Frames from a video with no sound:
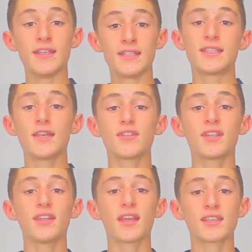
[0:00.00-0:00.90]
Si vous êtes
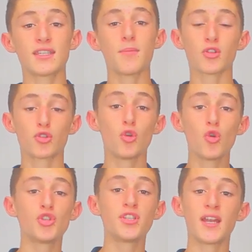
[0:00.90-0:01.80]
intéressé par ce
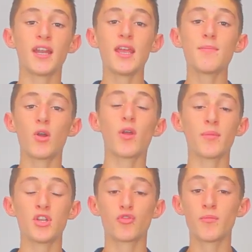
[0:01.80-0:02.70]
logiciel et
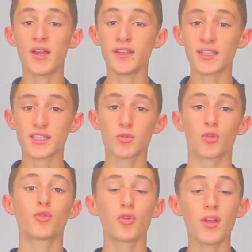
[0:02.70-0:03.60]
bit, je vous mets un lien dans la
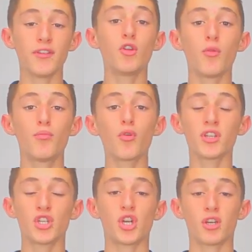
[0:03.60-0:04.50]
description de la vidéo pour
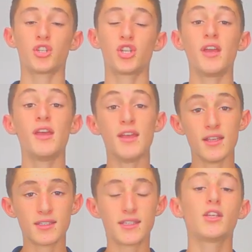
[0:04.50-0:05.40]
télécharger
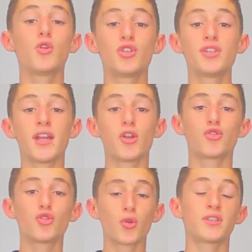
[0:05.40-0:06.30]
ces
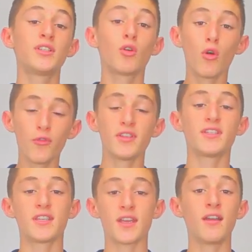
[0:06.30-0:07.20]
logiciels sur le site
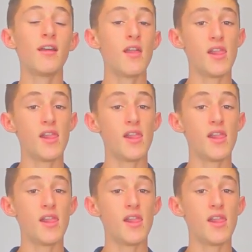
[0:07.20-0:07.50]
officiel.